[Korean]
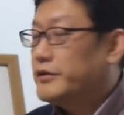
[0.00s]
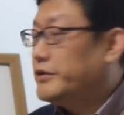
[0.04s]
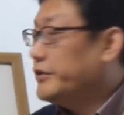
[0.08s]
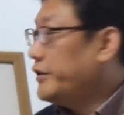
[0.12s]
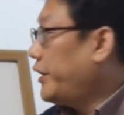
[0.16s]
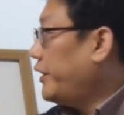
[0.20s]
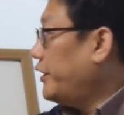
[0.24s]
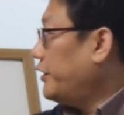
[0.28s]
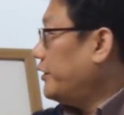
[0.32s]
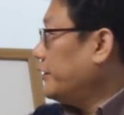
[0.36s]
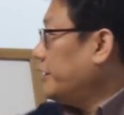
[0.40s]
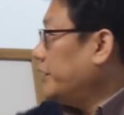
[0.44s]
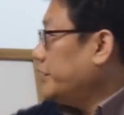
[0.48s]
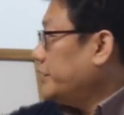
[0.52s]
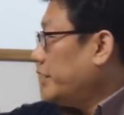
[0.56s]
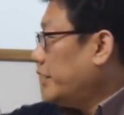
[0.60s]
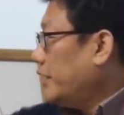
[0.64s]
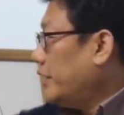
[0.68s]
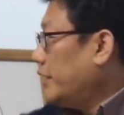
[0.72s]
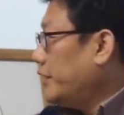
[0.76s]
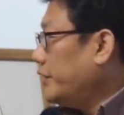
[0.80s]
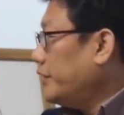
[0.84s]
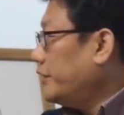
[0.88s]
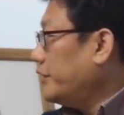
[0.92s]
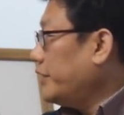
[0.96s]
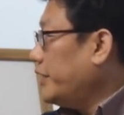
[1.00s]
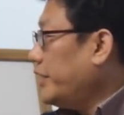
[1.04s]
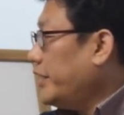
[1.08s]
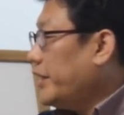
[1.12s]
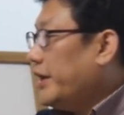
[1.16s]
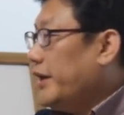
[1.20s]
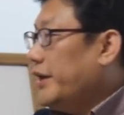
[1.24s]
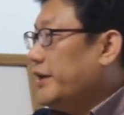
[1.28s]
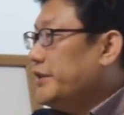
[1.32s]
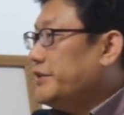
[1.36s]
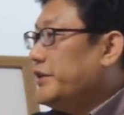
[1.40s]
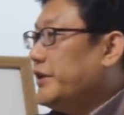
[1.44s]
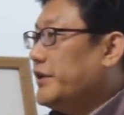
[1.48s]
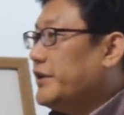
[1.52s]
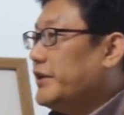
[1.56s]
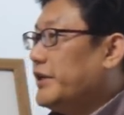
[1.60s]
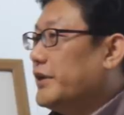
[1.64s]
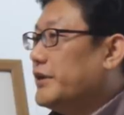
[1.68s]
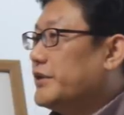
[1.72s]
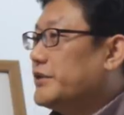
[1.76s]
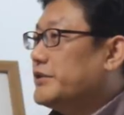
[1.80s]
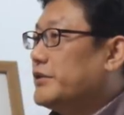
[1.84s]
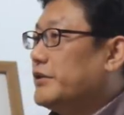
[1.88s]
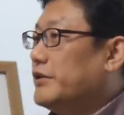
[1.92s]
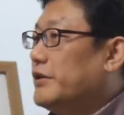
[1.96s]
그게 형이사, 형이하의
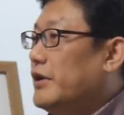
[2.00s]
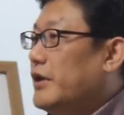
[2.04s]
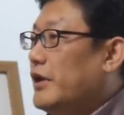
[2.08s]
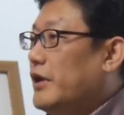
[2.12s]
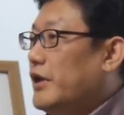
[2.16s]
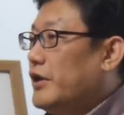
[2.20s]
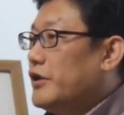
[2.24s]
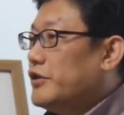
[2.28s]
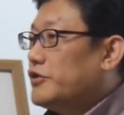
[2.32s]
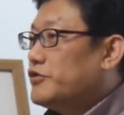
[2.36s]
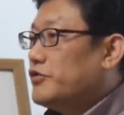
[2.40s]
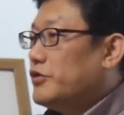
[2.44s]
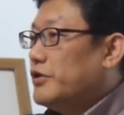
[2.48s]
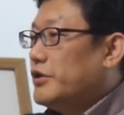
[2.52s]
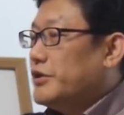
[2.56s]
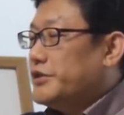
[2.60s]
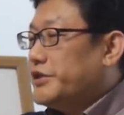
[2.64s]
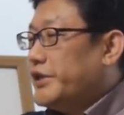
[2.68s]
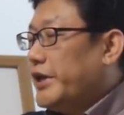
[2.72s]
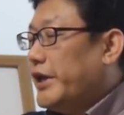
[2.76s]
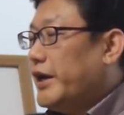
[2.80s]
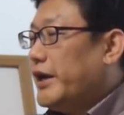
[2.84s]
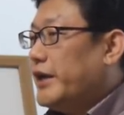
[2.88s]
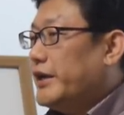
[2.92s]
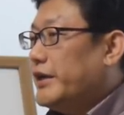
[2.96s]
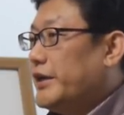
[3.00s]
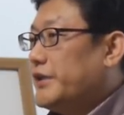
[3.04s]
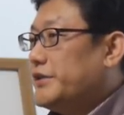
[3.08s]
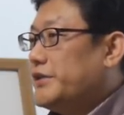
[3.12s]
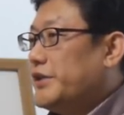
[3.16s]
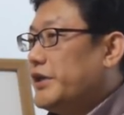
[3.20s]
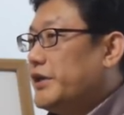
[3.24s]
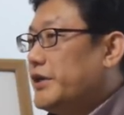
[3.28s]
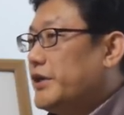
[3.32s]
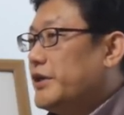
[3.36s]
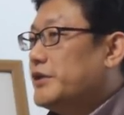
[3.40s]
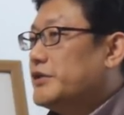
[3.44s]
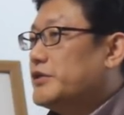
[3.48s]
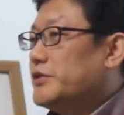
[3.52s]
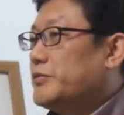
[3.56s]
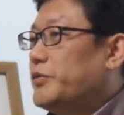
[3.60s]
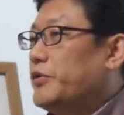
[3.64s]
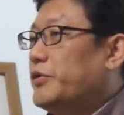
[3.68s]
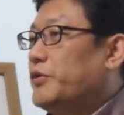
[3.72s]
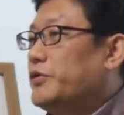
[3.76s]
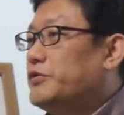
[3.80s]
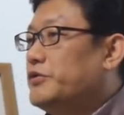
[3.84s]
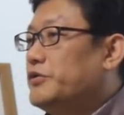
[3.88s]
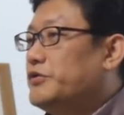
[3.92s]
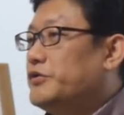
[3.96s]
세계에서 세간의 세계에서
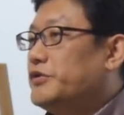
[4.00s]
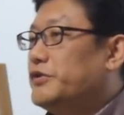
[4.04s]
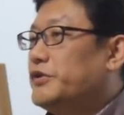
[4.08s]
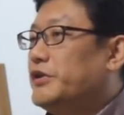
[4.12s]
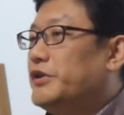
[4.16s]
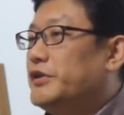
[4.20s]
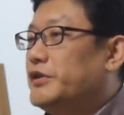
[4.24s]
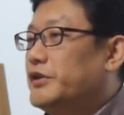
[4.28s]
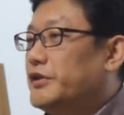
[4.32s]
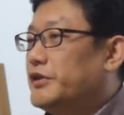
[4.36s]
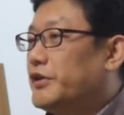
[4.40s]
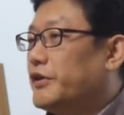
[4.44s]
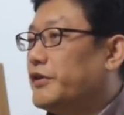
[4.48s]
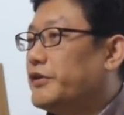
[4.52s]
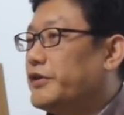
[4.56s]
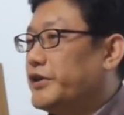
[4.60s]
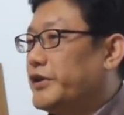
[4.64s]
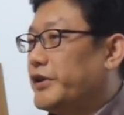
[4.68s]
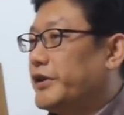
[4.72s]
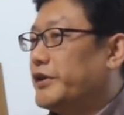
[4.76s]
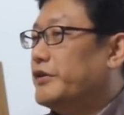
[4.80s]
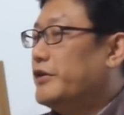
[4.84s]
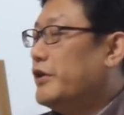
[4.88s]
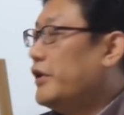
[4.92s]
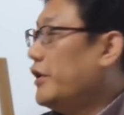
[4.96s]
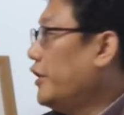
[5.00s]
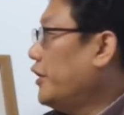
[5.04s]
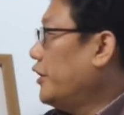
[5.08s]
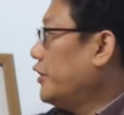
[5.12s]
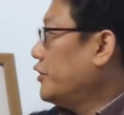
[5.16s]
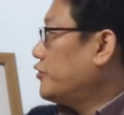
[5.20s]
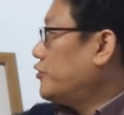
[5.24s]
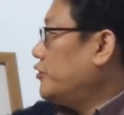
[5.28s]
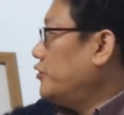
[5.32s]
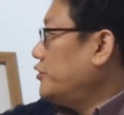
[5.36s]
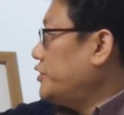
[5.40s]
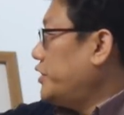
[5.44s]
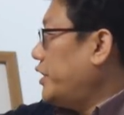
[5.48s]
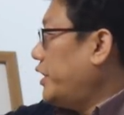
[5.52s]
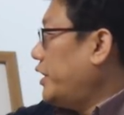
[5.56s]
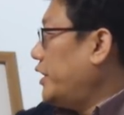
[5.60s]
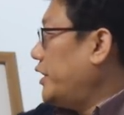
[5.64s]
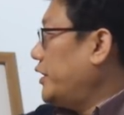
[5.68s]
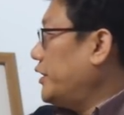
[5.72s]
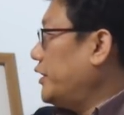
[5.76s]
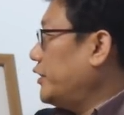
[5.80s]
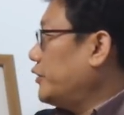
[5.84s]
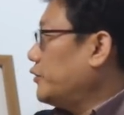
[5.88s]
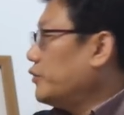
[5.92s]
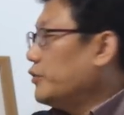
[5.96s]
보여줄 수 있는 덕이에요.
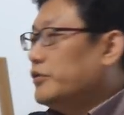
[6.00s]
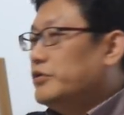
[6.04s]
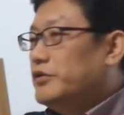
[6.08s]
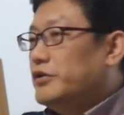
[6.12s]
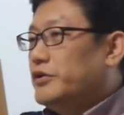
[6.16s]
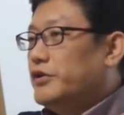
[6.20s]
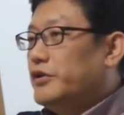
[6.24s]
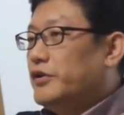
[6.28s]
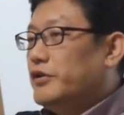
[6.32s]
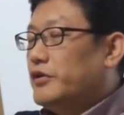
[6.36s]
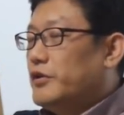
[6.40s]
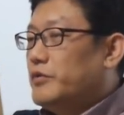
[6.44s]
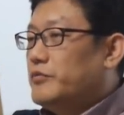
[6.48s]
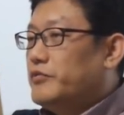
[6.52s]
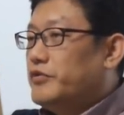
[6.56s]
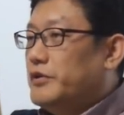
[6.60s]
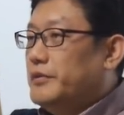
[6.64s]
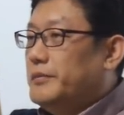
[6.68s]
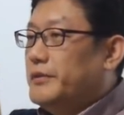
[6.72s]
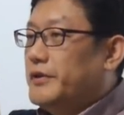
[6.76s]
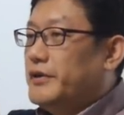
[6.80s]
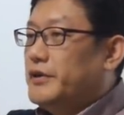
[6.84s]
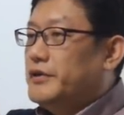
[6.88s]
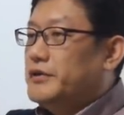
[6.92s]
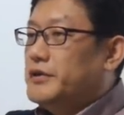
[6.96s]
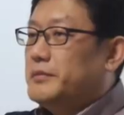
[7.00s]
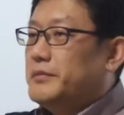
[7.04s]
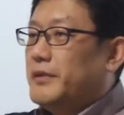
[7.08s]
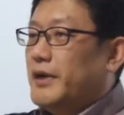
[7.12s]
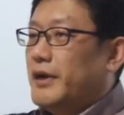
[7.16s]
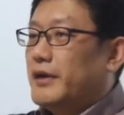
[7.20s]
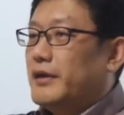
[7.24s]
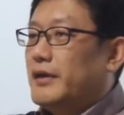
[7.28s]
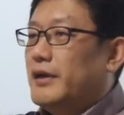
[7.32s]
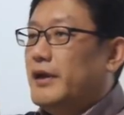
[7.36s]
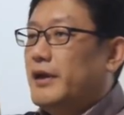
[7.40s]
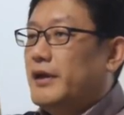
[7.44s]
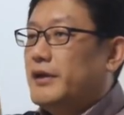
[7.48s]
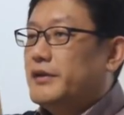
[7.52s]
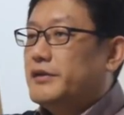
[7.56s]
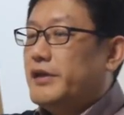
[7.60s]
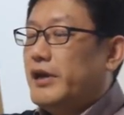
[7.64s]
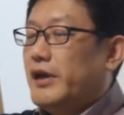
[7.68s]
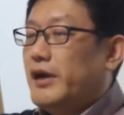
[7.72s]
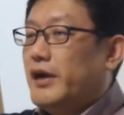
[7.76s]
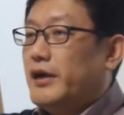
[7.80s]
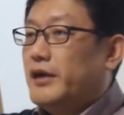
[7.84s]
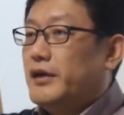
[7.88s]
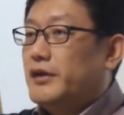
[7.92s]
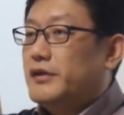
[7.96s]
출세간의 도는 영원 불별이지만
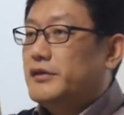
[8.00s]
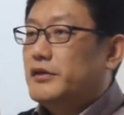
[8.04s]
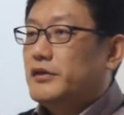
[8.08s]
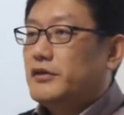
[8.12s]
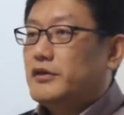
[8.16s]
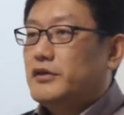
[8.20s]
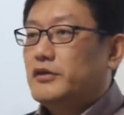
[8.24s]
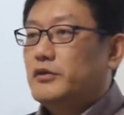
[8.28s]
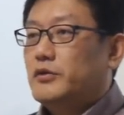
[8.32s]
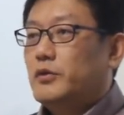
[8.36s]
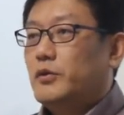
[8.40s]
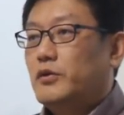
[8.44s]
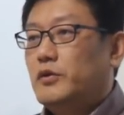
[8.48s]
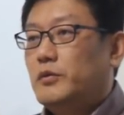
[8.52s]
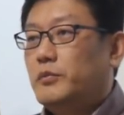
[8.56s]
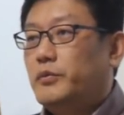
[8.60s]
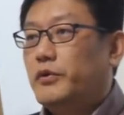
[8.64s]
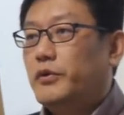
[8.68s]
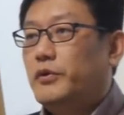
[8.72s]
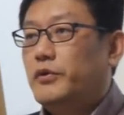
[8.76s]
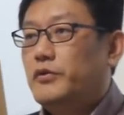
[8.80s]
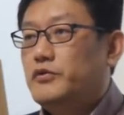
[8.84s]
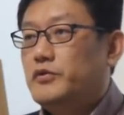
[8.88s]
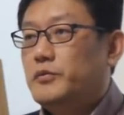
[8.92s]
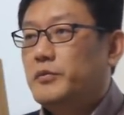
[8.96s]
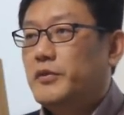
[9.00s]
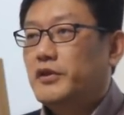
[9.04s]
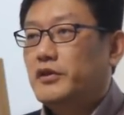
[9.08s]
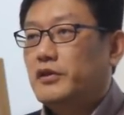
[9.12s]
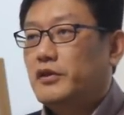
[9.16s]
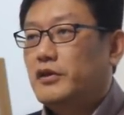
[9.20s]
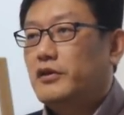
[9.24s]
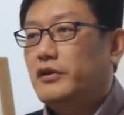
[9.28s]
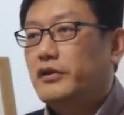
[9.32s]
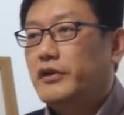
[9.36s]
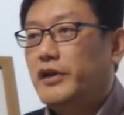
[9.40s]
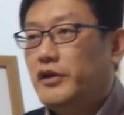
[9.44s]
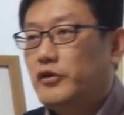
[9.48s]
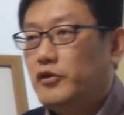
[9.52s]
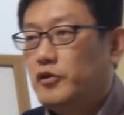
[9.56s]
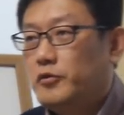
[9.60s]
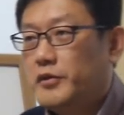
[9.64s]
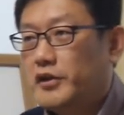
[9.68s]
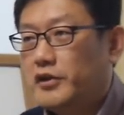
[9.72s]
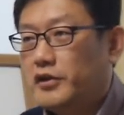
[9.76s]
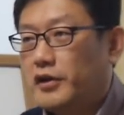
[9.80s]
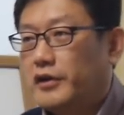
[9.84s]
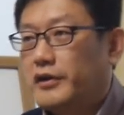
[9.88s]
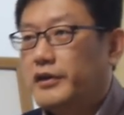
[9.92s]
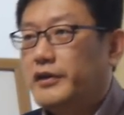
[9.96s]
세간에서 그 도를 보여주면
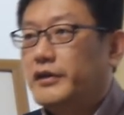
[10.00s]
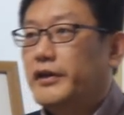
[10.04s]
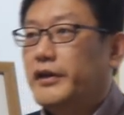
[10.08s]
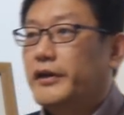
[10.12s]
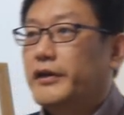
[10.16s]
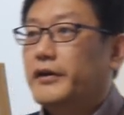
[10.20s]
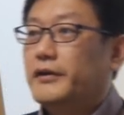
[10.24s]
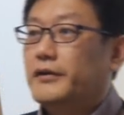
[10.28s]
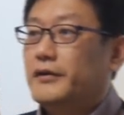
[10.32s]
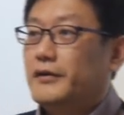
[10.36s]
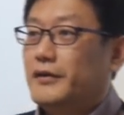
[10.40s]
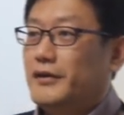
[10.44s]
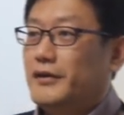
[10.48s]
꺼내놓으면 덕이 돼요.